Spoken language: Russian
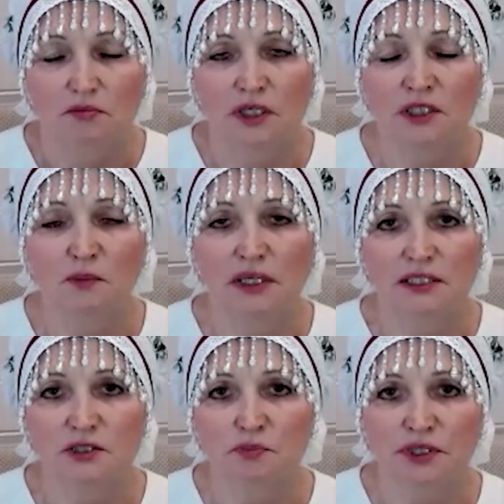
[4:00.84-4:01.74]
эта
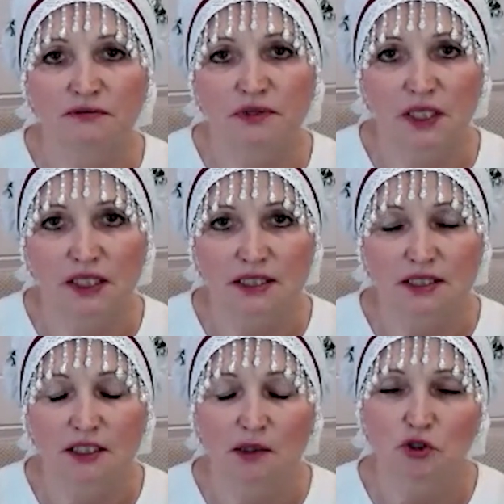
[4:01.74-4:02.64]
болезнь
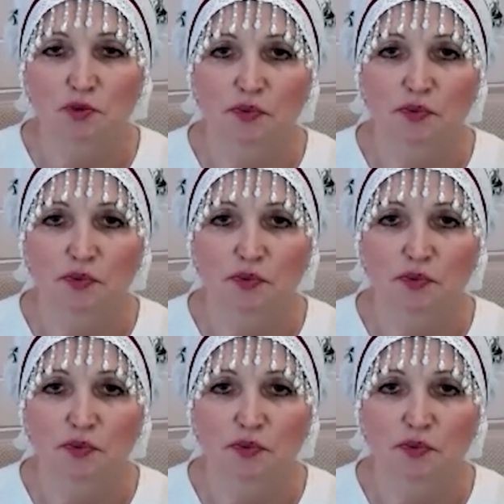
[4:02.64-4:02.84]
проявляется. Она может